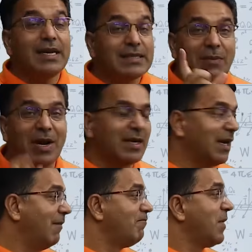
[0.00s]
इसका माने
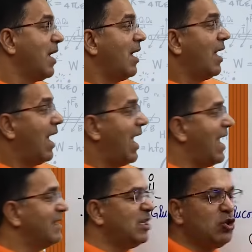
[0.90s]
क्या
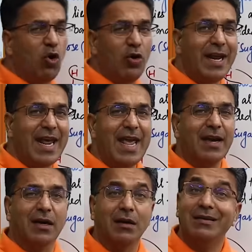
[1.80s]
है एसीटोन
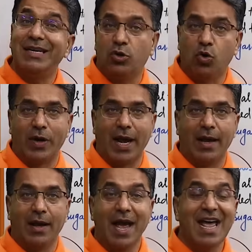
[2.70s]
एक कीटोन
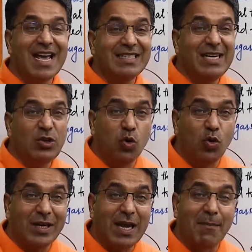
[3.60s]
है
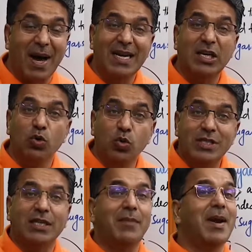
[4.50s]
एसीटोन के
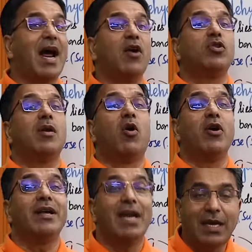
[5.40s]
मालिक्यूल्स के दरमियान हाइड्रोजन
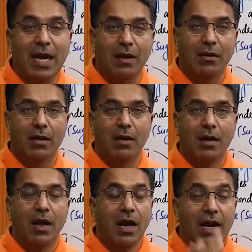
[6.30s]
बॉन्डिंग नहीं है
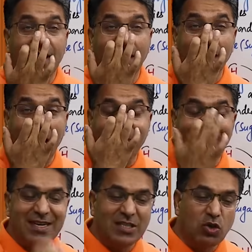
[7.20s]
लेकिन अगर
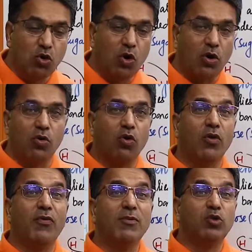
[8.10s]
आप एसीटोन और
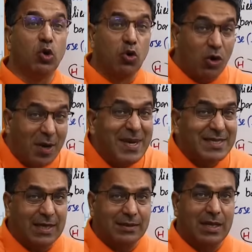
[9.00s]
क्लोरोफॉर्म दोनों का
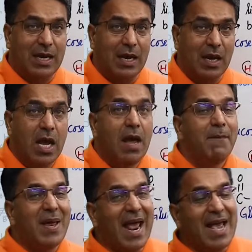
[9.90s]
मिक्स करते हैं
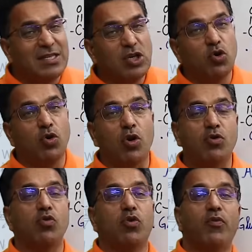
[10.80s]
फिर एसीटोन
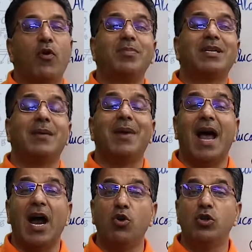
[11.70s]
और क्लोरोफॉर्म के
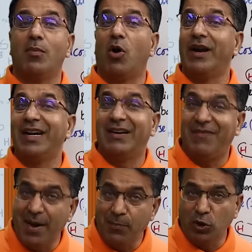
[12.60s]
दरमियान हाइड्रोजन बॉन्डिंग
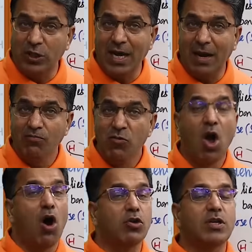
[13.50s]
डिवेल्प होती है
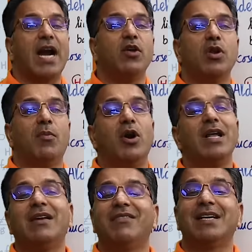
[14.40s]
और उस हाइड्रोजन
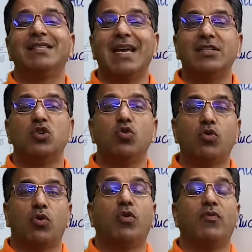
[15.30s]
बॉन्डिंग की वजह से
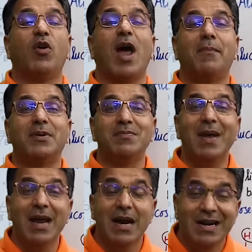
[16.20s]
एसीटोन क्लोरोफॉल आपस
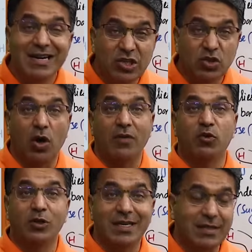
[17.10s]
में डिसॉल्व
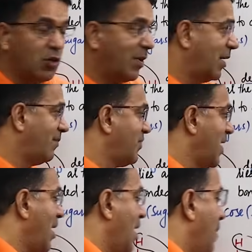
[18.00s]
होते हैं चलो
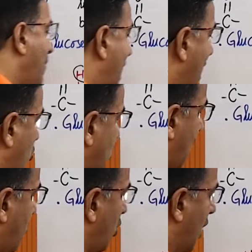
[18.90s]
मैं ना कुछ
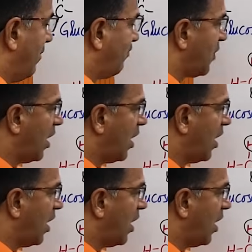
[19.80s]
आपको ना